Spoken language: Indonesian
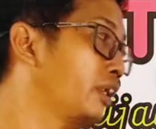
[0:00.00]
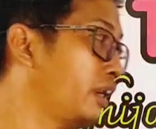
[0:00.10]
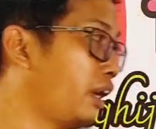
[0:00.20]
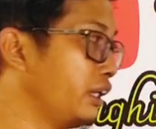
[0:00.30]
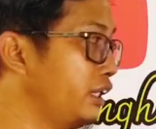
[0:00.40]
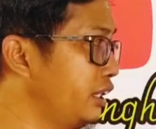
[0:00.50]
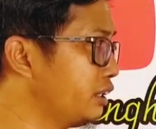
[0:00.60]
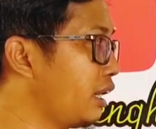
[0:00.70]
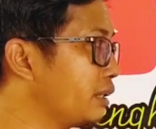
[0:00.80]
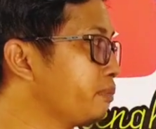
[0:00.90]
Lah ini
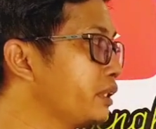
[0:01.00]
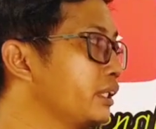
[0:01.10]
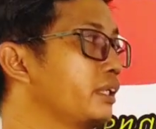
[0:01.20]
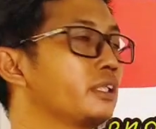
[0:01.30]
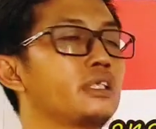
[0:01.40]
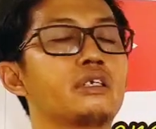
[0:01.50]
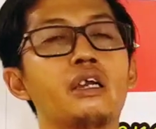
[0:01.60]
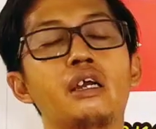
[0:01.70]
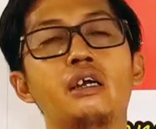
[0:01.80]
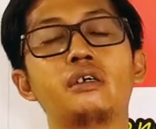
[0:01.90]
sangat penting
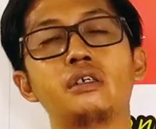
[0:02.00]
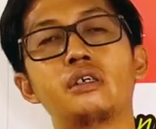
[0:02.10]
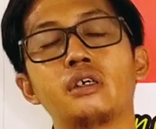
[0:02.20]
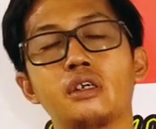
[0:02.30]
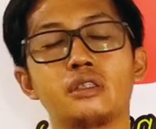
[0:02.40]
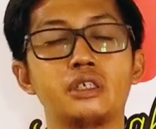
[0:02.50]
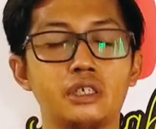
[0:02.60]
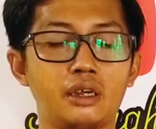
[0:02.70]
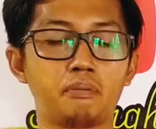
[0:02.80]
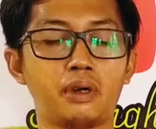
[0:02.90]
ketika uh,
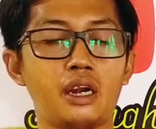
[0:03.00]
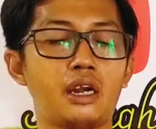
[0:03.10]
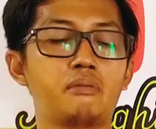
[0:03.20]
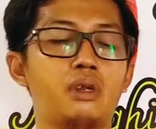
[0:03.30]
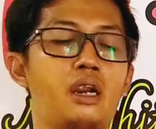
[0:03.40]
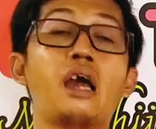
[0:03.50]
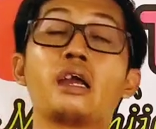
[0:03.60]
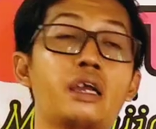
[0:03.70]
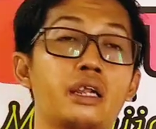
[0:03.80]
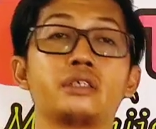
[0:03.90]
ketika penanaman
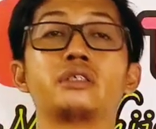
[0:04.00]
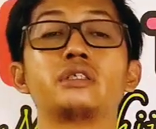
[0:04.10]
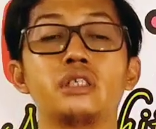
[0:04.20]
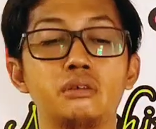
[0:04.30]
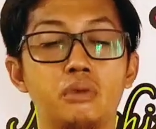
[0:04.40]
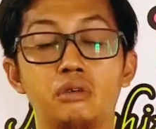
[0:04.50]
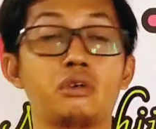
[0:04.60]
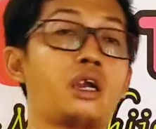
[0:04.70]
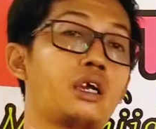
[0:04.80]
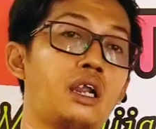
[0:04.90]
anggrek sendiri
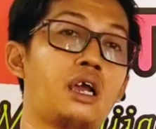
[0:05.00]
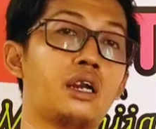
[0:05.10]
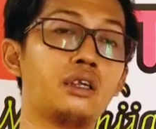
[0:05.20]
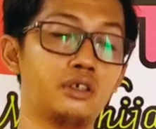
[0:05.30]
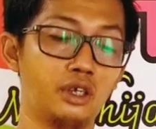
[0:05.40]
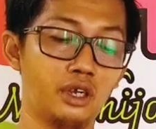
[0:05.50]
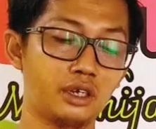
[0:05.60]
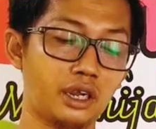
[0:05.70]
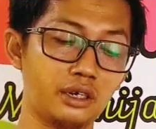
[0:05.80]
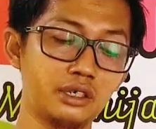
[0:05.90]
menggunakan arang
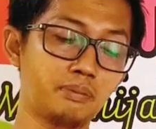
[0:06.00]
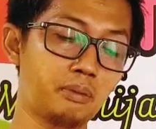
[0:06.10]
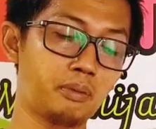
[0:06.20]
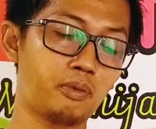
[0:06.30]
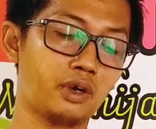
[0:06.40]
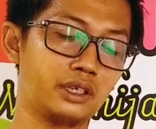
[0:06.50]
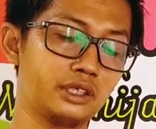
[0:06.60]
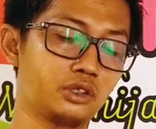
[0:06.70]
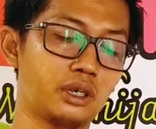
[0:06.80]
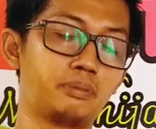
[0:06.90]
karena dia
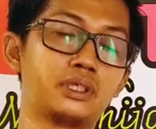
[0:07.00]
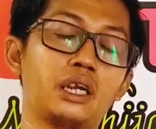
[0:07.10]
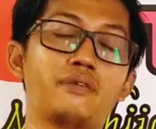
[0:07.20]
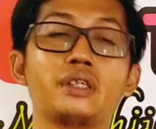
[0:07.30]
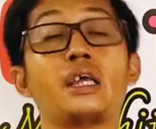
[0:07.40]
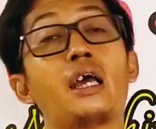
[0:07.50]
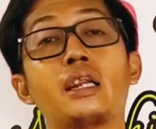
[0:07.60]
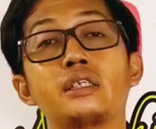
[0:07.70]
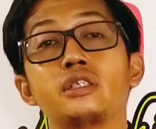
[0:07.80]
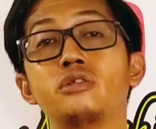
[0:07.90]
pemupukannya juga bisa lewat
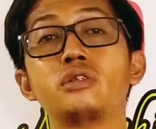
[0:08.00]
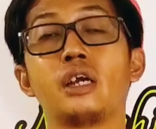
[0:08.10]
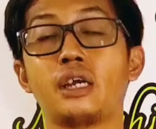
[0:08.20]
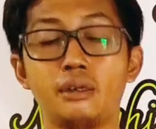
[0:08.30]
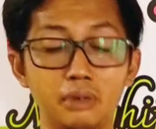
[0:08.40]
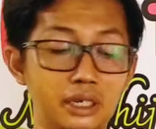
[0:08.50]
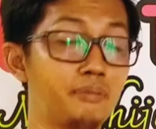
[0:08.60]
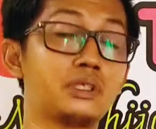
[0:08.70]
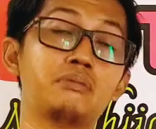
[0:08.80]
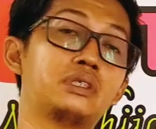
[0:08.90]
arangnya juga karena dia
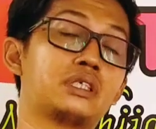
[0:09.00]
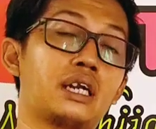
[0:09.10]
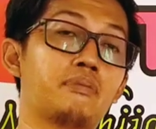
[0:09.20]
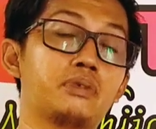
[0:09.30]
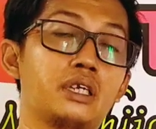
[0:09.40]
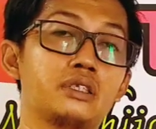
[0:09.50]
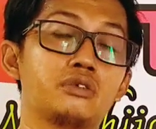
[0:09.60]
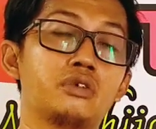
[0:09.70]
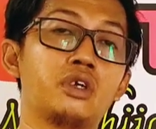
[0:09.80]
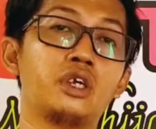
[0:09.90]
bisa menjerapnya
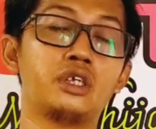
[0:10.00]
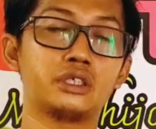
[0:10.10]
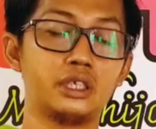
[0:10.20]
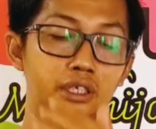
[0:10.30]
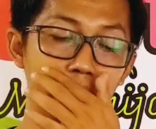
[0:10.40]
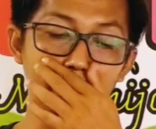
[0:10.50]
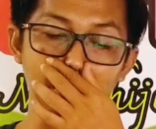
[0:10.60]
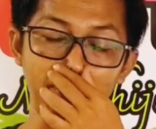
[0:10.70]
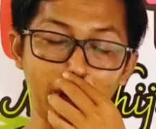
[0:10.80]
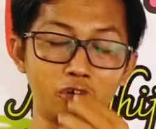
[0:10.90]
itu sehingga
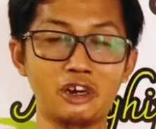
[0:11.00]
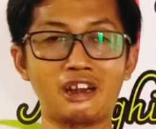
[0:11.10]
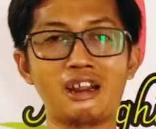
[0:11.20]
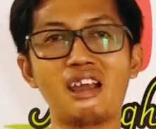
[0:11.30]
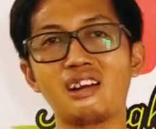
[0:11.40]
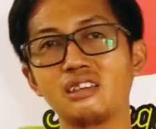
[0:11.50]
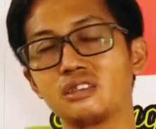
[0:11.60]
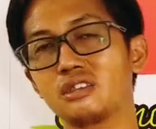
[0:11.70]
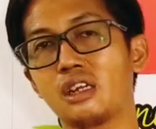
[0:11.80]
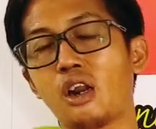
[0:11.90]
bahwa penggunaan arang
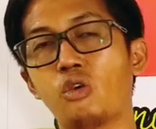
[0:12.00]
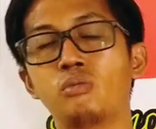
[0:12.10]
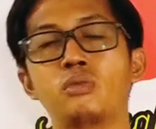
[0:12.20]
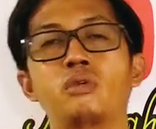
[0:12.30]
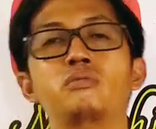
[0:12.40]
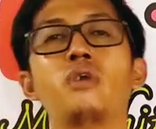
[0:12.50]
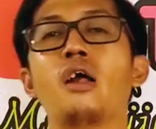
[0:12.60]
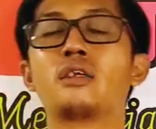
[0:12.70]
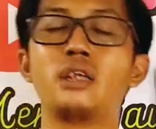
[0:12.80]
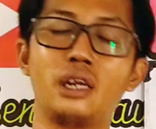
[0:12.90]
secara umum
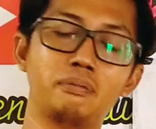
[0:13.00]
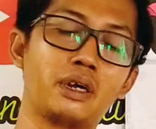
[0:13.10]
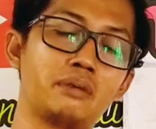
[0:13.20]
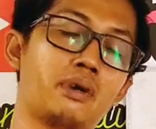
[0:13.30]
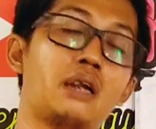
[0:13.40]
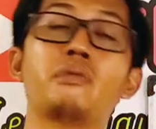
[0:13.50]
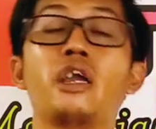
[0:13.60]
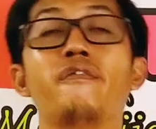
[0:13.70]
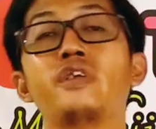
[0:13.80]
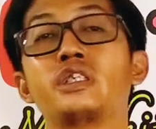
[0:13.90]
adalah bagaimana
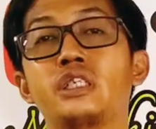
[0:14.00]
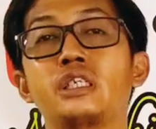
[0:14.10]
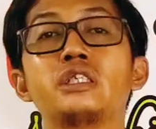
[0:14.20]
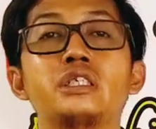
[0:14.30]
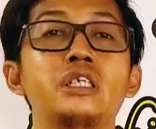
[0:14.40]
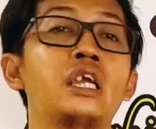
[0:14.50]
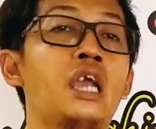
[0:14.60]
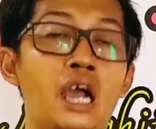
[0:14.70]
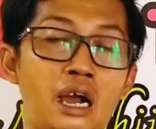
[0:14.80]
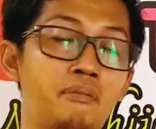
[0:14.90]
mengefisiensi
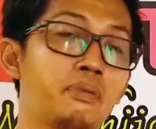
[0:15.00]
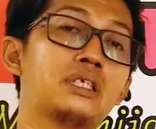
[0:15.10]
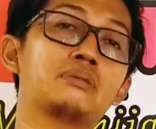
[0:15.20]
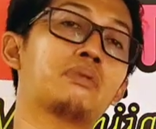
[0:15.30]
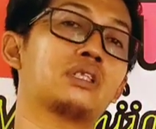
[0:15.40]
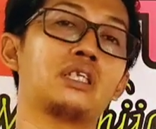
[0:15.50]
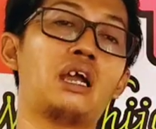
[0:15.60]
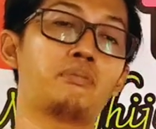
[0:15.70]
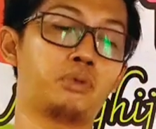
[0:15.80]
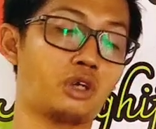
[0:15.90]
hampir seperti
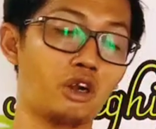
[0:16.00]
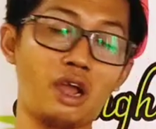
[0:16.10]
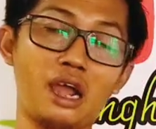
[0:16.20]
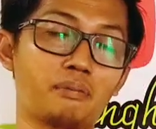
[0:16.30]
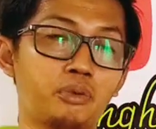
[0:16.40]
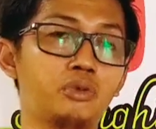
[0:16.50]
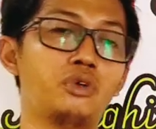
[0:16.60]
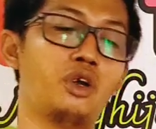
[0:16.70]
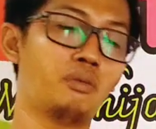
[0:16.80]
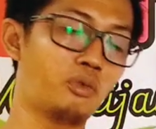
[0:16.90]
abu kalau
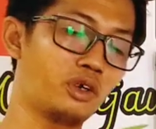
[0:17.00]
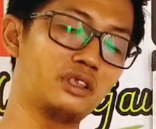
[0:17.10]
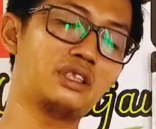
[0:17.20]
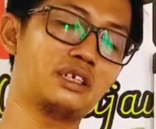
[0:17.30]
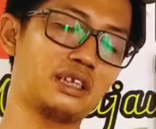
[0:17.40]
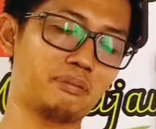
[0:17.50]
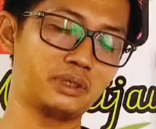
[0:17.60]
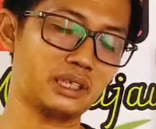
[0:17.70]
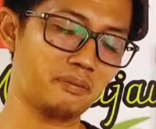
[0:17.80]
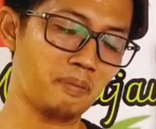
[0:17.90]
abu mungkin tidak
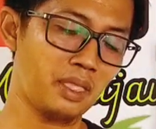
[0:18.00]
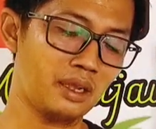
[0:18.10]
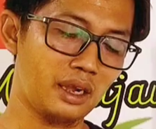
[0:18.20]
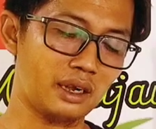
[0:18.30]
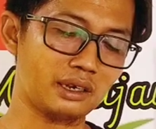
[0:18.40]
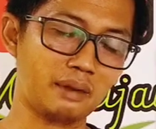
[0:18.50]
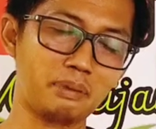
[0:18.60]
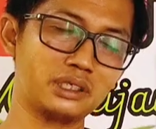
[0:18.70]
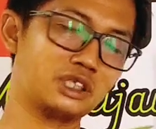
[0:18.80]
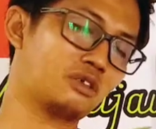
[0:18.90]
bisa uh,
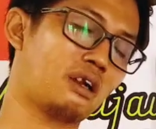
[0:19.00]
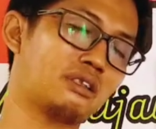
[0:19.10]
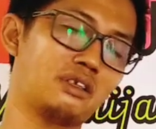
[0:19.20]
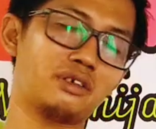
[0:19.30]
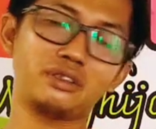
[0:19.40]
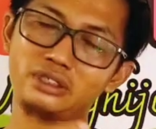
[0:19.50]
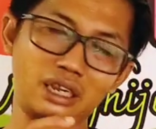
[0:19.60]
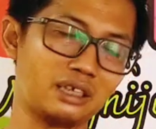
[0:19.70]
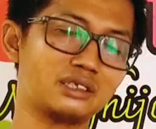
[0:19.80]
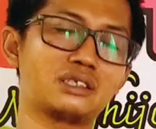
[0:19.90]
kapasitas kartionnya
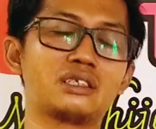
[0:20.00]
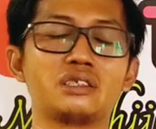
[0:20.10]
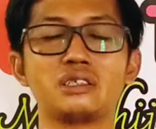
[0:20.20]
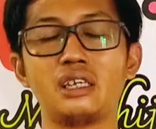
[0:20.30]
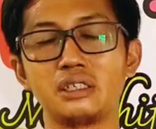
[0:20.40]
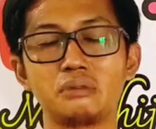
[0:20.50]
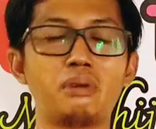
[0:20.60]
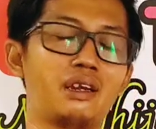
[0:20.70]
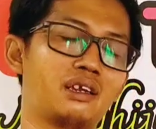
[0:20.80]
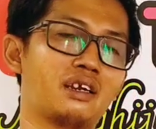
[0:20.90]
sangat sedikit sekali
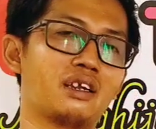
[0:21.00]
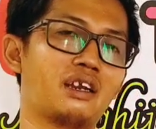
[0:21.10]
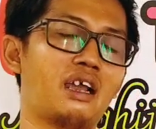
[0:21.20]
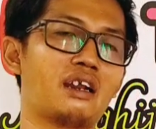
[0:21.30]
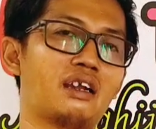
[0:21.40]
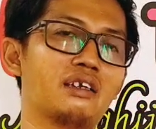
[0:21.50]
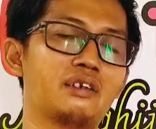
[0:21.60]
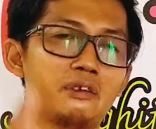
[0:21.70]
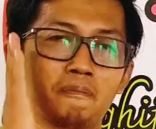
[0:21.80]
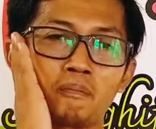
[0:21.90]
dibandingkan dengan arang
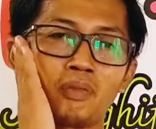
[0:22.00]
ini